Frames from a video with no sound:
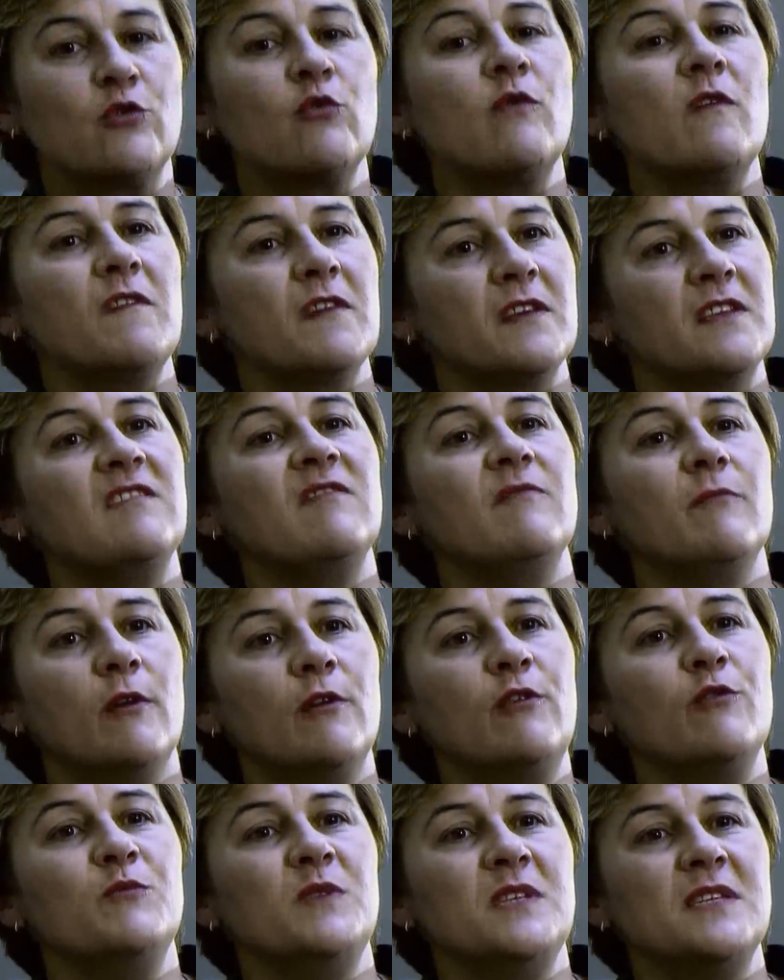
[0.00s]
trouve effectivement
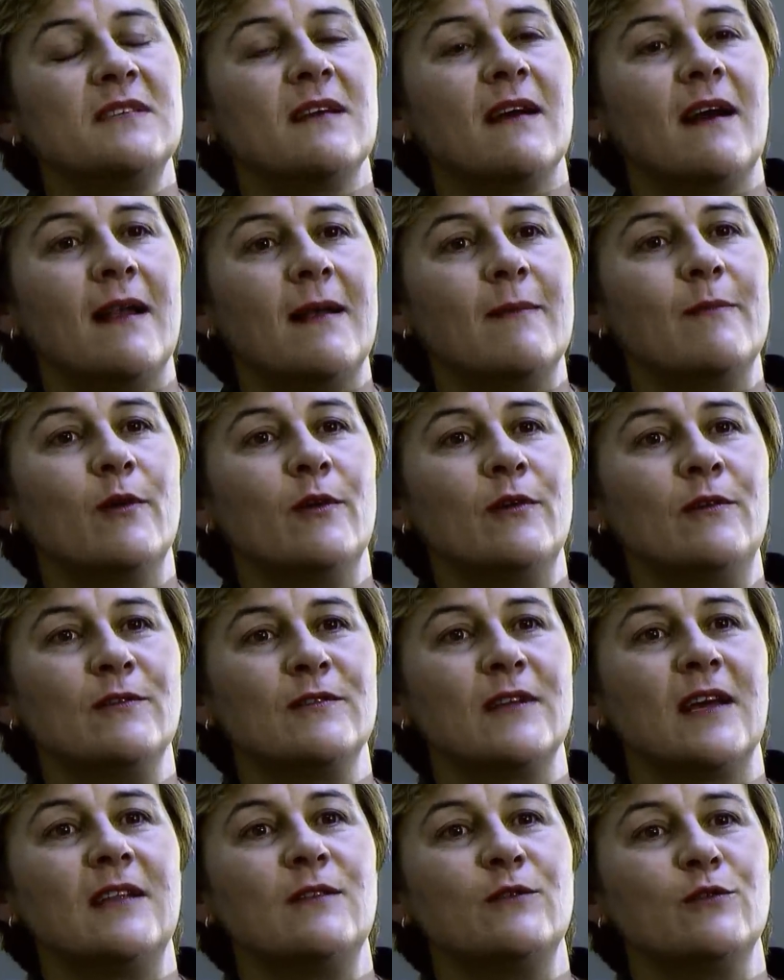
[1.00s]
le ministre allemand en
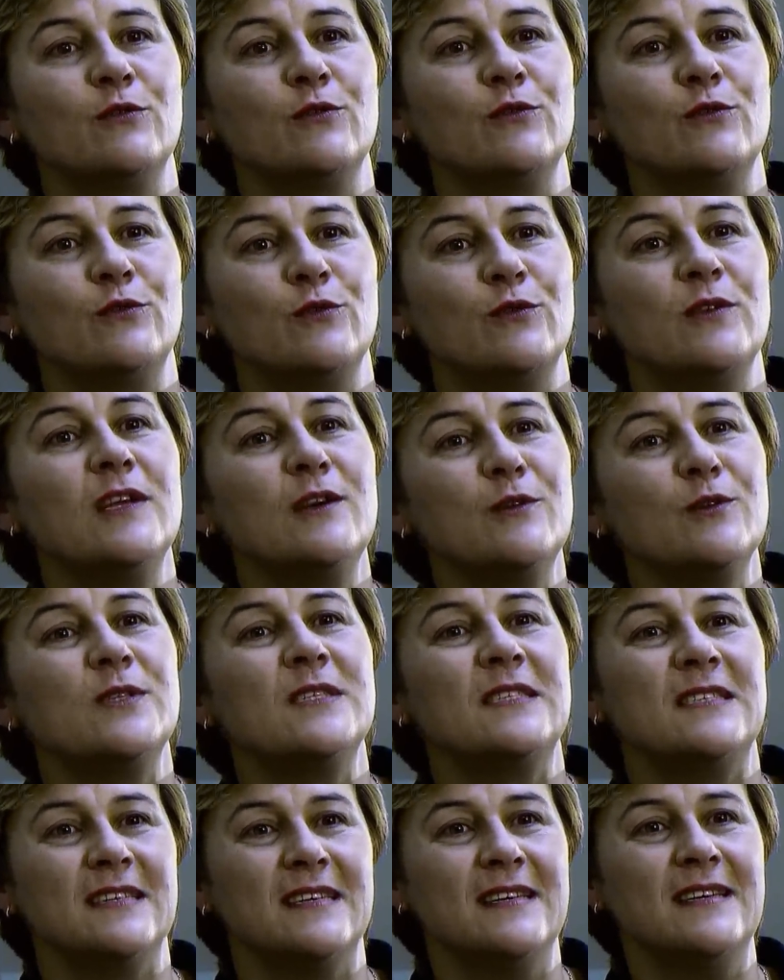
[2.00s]
train de,
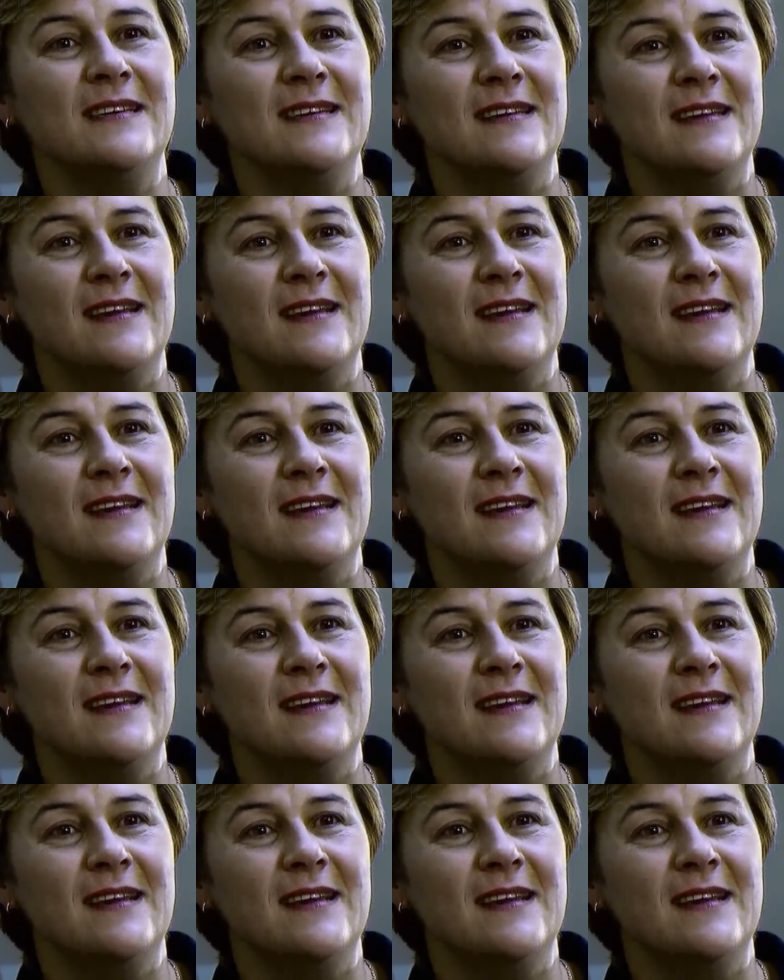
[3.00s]
négocier,